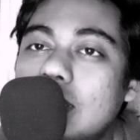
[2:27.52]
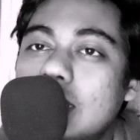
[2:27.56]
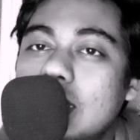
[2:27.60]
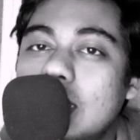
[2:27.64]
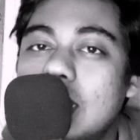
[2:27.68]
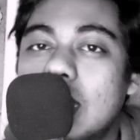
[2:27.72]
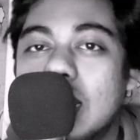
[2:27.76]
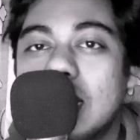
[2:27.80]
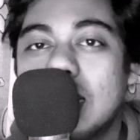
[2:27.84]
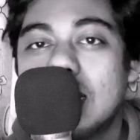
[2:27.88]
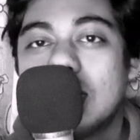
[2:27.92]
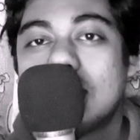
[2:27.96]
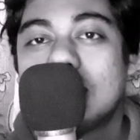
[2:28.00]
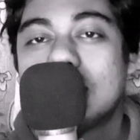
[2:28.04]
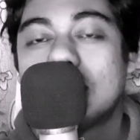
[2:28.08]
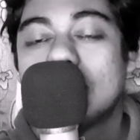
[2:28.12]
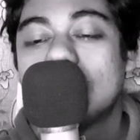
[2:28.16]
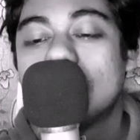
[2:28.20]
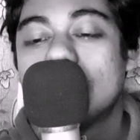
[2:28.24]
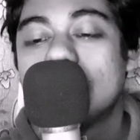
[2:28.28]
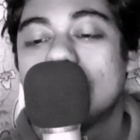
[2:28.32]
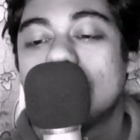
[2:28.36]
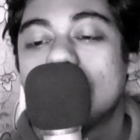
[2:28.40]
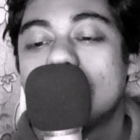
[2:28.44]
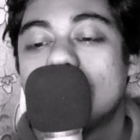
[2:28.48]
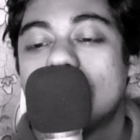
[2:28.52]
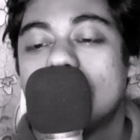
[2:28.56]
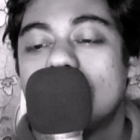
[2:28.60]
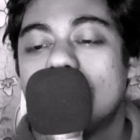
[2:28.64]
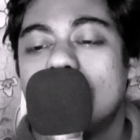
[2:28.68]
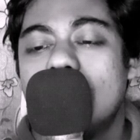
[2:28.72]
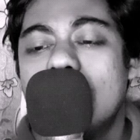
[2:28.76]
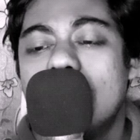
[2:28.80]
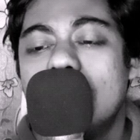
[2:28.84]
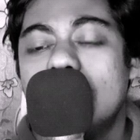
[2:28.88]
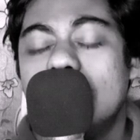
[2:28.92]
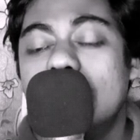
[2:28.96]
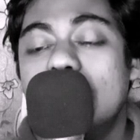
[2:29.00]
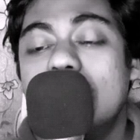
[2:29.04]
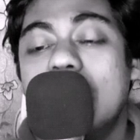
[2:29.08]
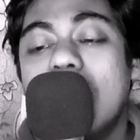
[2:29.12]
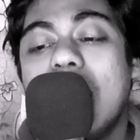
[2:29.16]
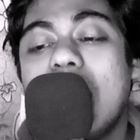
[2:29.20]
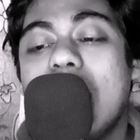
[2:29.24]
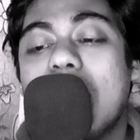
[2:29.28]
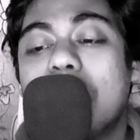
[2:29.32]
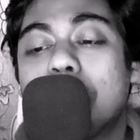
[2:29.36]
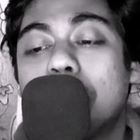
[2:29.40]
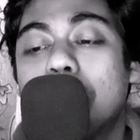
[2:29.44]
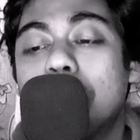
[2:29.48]
নীলা নীলা
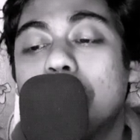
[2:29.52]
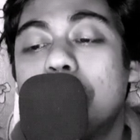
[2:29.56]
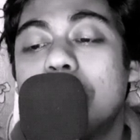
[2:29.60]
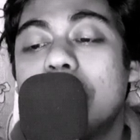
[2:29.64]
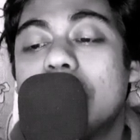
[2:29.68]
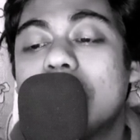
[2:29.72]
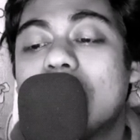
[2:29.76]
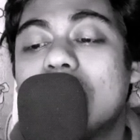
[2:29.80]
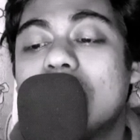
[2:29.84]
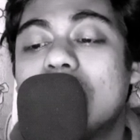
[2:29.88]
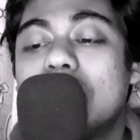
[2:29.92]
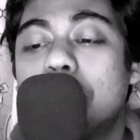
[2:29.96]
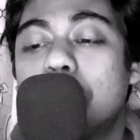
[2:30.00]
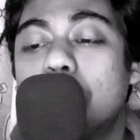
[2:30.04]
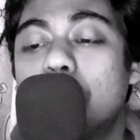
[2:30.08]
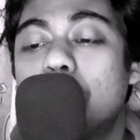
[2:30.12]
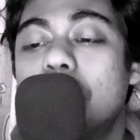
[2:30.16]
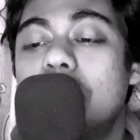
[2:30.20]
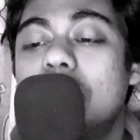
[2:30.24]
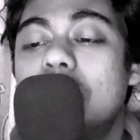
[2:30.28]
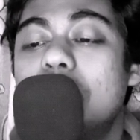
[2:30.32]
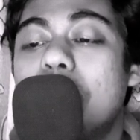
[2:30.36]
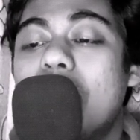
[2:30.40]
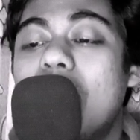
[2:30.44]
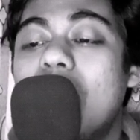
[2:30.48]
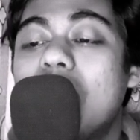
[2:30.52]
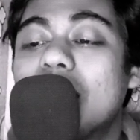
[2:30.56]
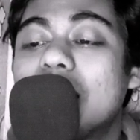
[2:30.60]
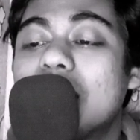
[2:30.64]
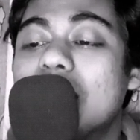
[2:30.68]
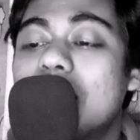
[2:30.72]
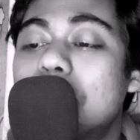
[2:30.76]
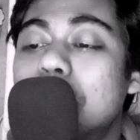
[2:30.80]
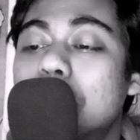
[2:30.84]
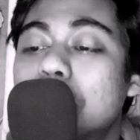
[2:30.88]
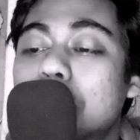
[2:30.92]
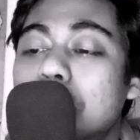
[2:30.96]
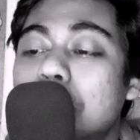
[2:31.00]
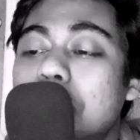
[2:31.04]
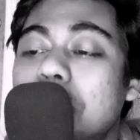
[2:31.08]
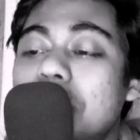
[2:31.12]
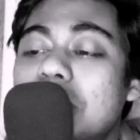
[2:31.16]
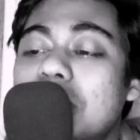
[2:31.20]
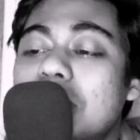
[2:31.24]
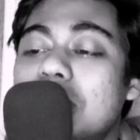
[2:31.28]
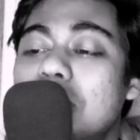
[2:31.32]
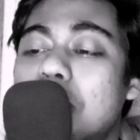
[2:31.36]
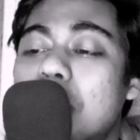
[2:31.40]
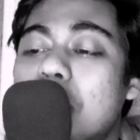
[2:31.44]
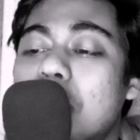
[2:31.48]
এখনো এখানে পূর্ণিমা আগের মতোই
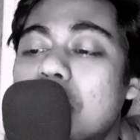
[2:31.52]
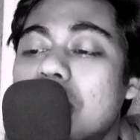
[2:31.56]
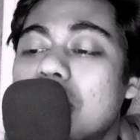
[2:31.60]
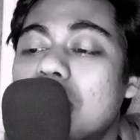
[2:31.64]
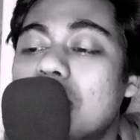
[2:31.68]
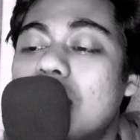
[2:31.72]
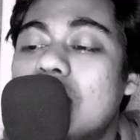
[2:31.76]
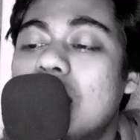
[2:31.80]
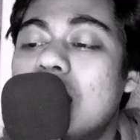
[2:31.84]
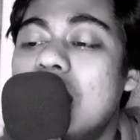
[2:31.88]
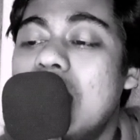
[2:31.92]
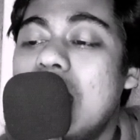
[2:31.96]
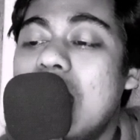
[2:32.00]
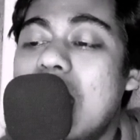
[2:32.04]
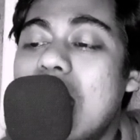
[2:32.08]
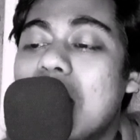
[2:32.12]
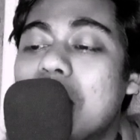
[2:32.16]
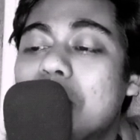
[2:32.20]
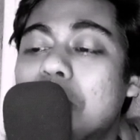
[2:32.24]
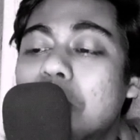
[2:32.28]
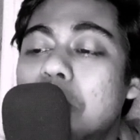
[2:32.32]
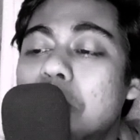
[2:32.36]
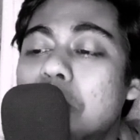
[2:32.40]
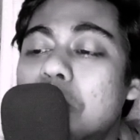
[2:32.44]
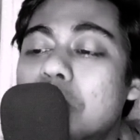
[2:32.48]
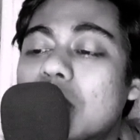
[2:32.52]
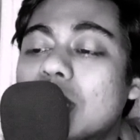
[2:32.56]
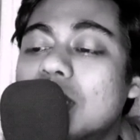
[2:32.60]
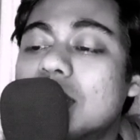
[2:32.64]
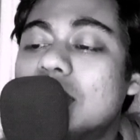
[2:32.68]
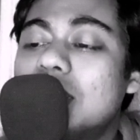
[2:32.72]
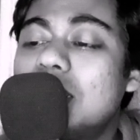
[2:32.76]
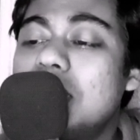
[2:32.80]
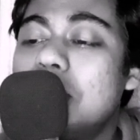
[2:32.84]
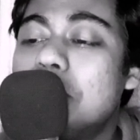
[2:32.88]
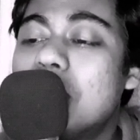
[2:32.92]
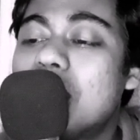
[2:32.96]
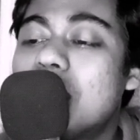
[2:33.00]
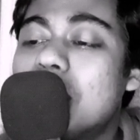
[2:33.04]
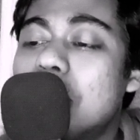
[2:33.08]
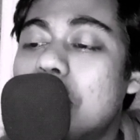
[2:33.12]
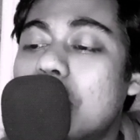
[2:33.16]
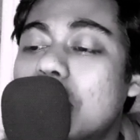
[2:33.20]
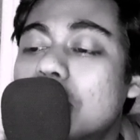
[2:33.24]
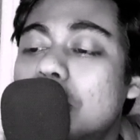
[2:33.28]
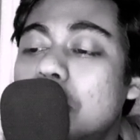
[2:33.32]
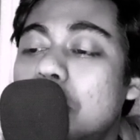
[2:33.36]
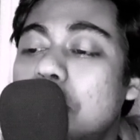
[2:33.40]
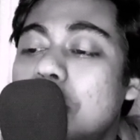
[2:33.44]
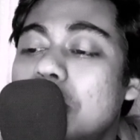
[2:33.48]
নির্মল এখনো রাত্রিবেলা
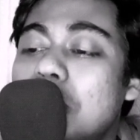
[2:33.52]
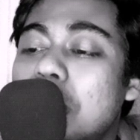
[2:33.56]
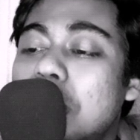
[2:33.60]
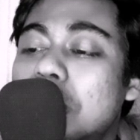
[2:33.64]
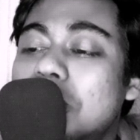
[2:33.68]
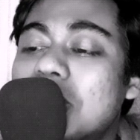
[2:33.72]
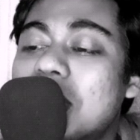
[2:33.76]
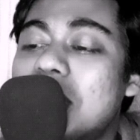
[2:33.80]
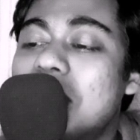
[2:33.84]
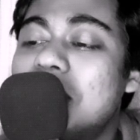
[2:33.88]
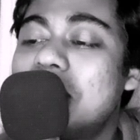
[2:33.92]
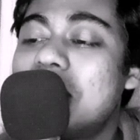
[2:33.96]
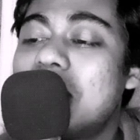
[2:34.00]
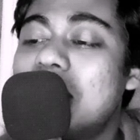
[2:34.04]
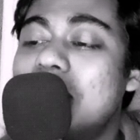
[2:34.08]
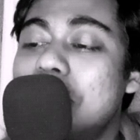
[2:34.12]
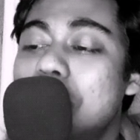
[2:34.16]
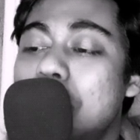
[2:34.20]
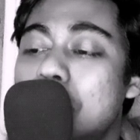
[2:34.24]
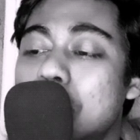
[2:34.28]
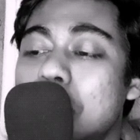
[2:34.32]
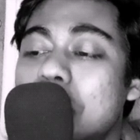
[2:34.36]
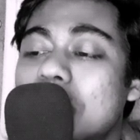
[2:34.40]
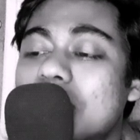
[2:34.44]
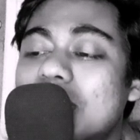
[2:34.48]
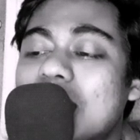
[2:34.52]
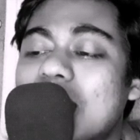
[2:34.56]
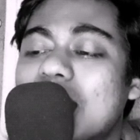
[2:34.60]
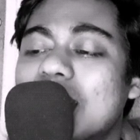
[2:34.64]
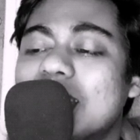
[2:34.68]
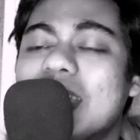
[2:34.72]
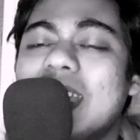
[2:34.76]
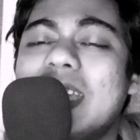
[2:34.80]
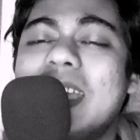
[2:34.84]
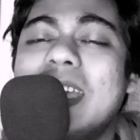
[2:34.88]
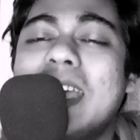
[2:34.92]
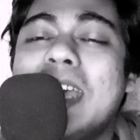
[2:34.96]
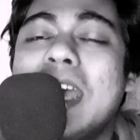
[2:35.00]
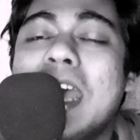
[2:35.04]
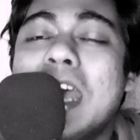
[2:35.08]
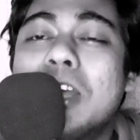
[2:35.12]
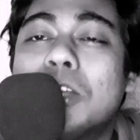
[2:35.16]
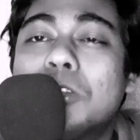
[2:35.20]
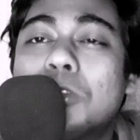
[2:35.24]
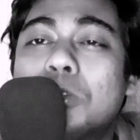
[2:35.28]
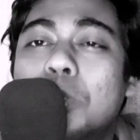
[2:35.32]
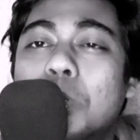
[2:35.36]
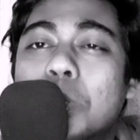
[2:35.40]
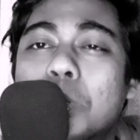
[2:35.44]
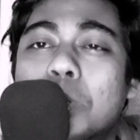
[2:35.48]
মাধবী লতার ডালে জ্বলে থাকে
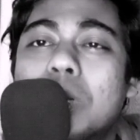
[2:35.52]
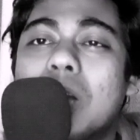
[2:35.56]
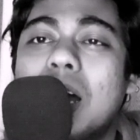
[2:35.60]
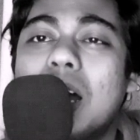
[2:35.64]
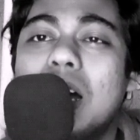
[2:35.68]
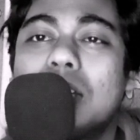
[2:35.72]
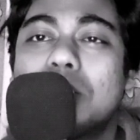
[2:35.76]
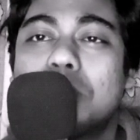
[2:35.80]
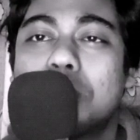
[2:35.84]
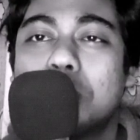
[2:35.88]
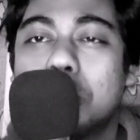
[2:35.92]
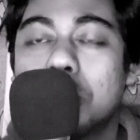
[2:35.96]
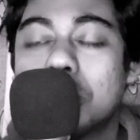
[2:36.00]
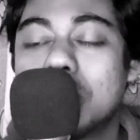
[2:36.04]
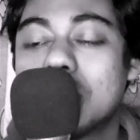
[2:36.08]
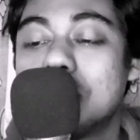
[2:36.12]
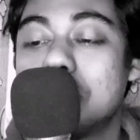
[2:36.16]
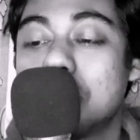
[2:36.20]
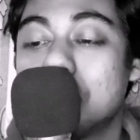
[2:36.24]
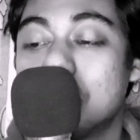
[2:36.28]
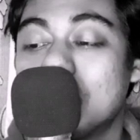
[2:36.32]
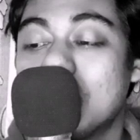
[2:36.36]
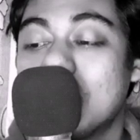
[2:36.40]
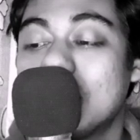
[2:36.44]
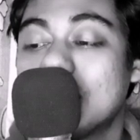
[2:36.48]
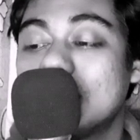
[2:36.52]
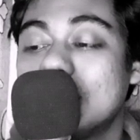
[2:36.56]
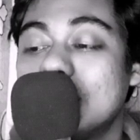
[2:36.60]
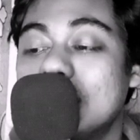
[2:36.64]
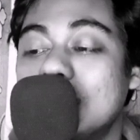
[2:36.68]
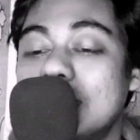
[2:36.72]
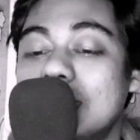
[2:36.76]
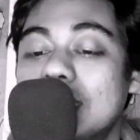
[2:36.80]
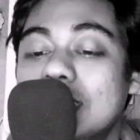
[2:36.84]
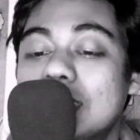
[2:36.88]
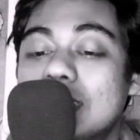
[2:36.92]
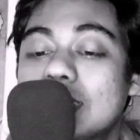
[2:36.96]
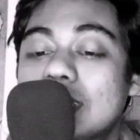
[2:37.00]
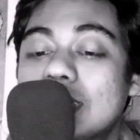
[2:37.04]
থোকা থোকা জোনাকি